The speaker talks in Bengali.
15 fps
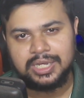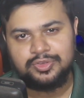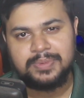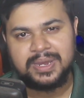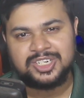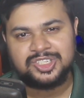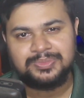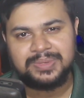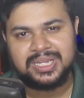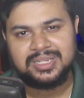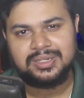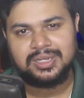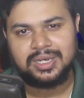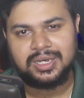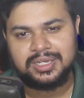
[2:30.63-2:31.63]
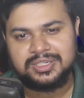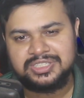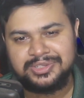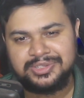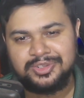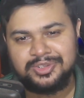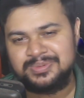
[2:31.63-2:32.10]
দুই ব্যাটসম্যান
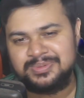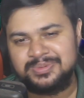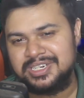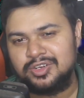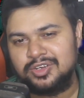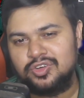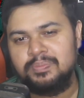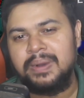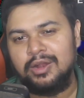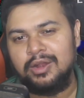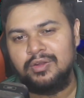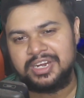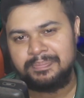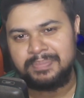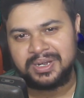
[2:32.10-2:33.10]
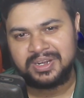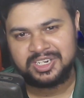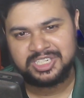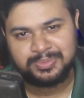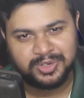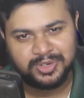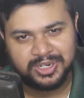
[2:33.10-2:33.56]
সেই দুই ব্যাটসম্যান একটা খুব ভালো একটা
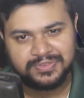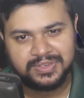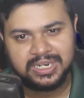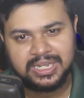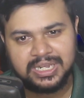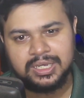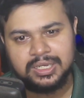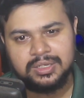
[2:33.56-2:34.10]
পার্টনারশিপ করে ফেলে